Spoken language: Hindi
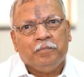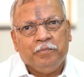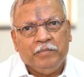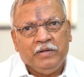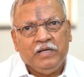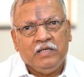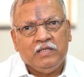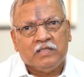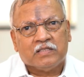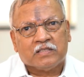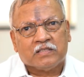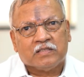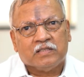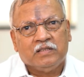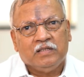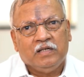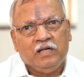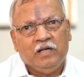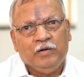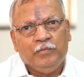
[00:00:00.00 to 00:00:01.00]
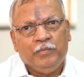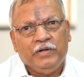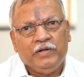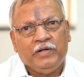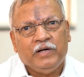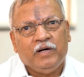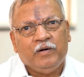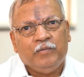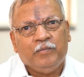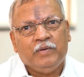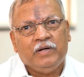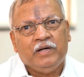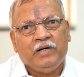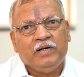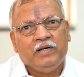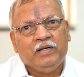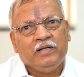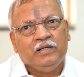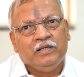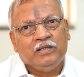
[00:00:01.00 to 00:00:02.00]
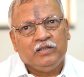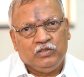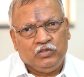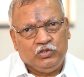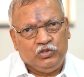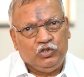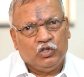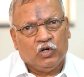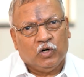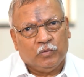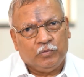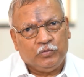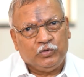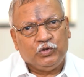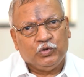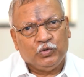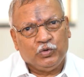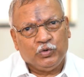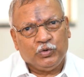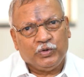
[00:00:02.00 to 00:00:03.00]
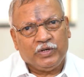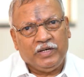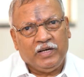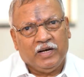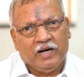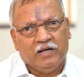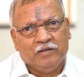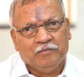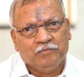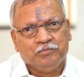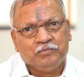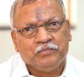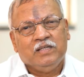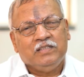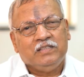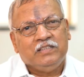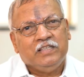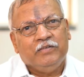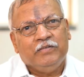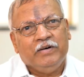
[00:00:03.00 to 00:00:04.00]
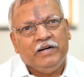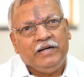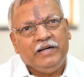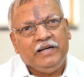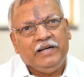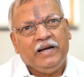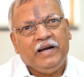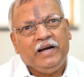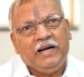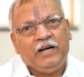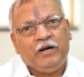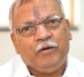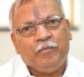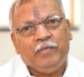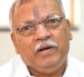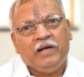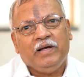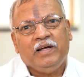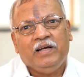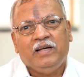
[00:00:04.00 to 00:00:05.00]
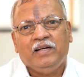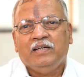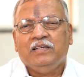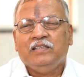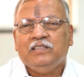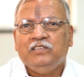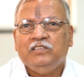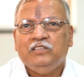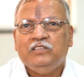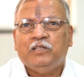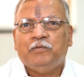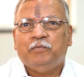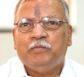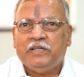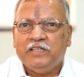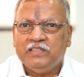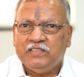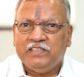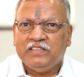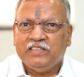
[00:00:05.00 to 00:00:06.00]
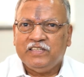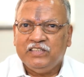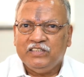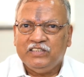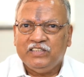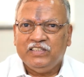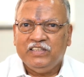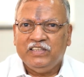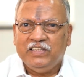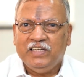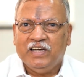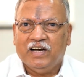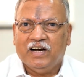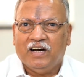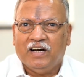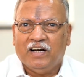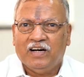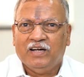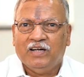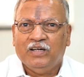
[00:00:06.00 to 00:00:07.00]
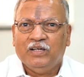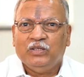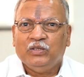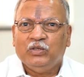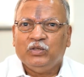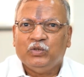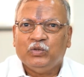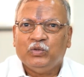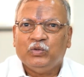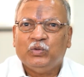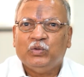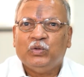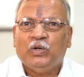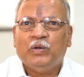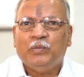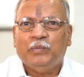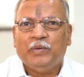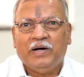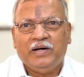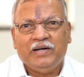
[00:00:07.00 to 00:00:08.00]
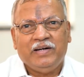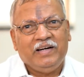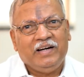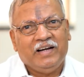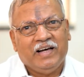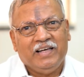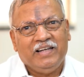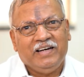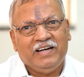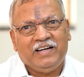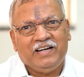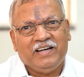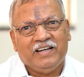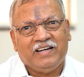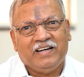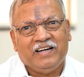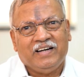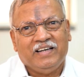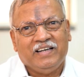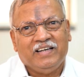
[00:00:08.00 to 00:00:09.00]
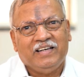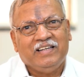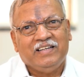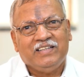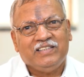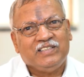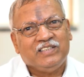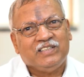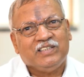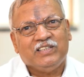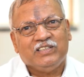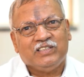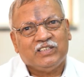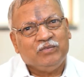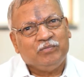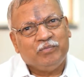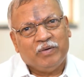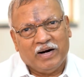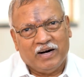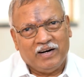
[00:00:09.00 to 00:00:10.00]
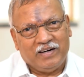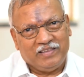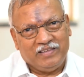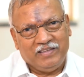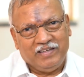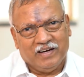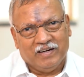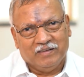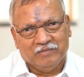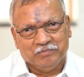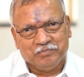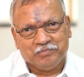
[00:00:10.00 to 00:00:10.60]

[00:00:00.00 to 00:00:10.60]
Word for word: मिल्स लिमिटेड में जॉब शुरू किया 78 में जब रेजिग्नेशन दिया तो हमारे डायरेक्टर ने रेसिग्नेशन फाड़ दिया